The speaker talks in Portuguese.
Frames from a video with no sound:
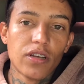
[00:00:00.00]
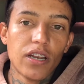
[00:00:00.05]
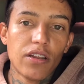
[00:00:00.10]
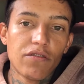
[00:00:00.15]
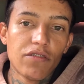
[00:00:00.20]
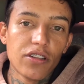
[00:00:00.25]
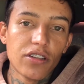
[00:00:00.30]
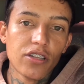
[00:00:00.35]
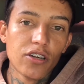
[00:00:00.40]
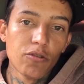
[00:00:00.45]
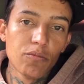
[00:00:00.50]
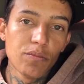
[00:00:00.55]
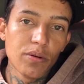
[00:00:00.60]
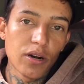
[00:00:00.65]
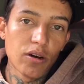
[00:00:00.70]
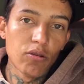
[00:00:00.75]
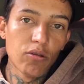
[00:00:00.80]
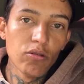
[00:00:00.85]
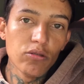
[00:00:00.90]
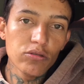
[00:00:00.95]
Ele vendeu
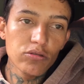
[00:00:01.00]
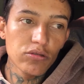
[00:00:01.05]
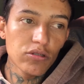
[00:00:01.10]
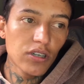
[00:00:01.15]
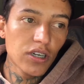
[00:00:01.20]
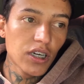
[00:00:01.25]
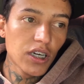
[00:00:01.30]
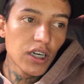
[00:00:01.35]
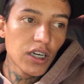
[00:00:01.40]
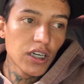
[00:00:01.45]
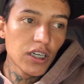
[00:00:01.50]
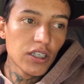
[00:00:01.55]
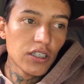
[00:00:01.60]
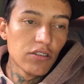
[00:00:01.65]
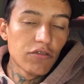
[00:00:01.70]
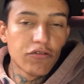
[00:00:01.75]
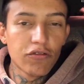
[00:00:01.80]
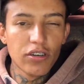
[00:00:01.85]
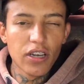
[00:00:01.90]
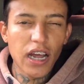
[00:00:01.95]
para outro
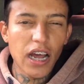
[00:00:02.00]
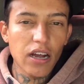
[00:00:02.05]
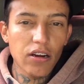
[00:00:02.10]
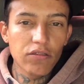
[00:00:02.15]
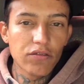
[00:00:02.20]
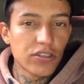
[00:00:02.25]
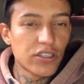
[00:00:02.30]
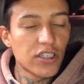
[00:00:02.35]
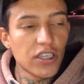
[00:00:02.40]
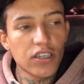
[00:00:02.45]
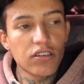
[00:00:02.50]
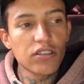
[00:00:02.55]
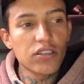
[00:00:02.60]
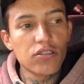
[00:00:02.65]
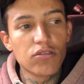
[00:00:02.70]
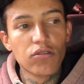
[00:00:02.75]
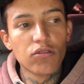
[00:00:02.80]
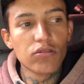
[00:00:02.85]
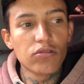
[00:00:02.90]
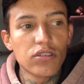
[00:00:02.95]
e fui lá, conversei com
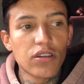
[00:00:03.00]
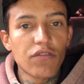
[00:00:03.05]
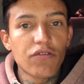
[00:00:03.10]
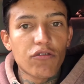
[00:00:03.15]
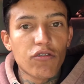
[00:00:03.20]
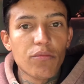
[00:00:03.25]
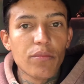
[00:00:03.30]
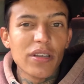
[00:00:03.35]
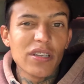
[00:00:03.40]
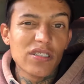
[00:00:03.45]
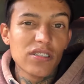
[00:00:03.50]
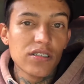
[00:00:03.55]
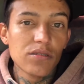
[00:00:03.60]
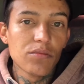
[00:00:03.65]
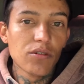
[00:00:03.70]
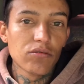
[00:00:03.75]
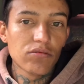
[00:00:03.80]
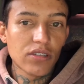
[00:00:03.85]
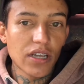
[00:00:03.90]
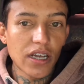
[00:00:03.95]
esse outro, ele ficou meio assim de
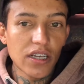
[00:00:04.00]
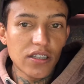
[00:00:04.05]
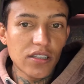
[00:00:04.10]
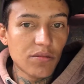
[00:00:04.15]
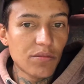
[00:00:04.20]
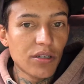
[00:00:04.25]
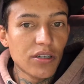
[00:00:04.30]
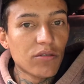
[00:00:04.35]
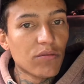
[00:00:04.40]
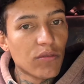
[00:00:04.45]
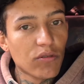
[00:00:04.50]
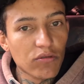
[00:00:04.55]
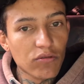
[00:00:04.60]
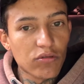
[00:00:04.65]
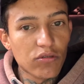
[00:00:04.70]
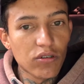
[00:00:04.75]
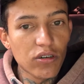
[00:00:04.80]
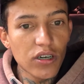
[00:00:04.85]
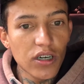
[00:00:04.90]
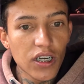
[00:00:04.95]
montar e também não
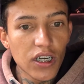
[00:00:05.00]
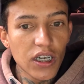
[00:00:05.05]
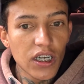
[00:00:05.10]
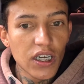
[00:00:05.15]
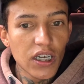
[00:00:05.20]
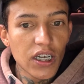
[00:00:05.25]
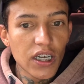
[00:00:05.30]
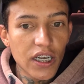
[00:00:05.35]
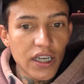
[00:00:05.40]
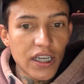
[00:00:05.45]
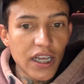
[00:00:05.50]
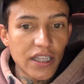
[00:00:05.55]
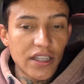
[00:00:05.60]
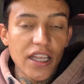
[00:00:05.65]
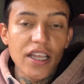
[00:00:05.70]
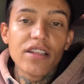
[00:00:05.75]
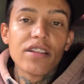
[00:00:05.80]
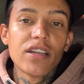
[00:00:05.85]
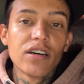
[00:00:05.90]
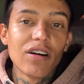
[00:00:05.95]
montou. Que
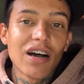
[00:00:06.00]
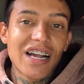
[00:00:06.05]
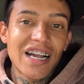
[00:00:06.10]
até então a